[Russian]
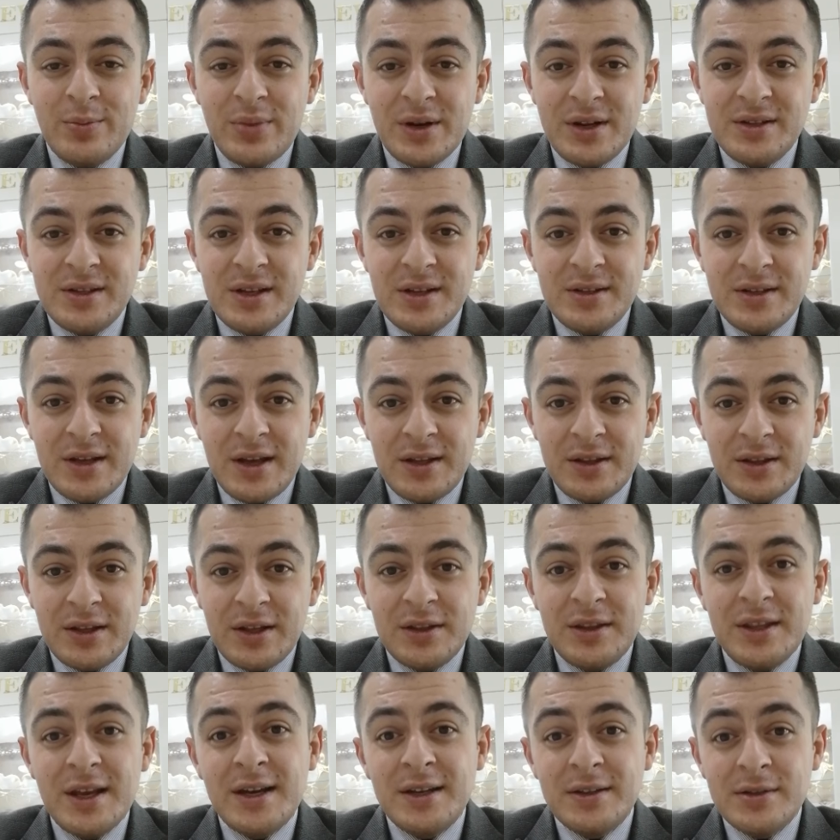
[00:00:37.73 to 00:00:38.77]

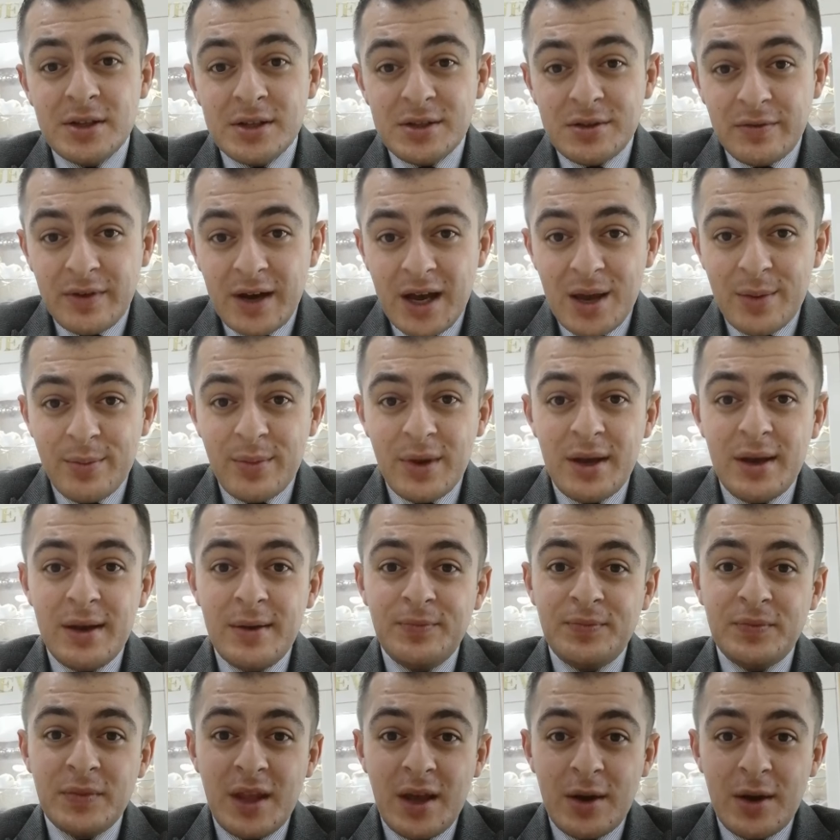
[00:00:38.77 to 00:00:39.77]
президента так называемой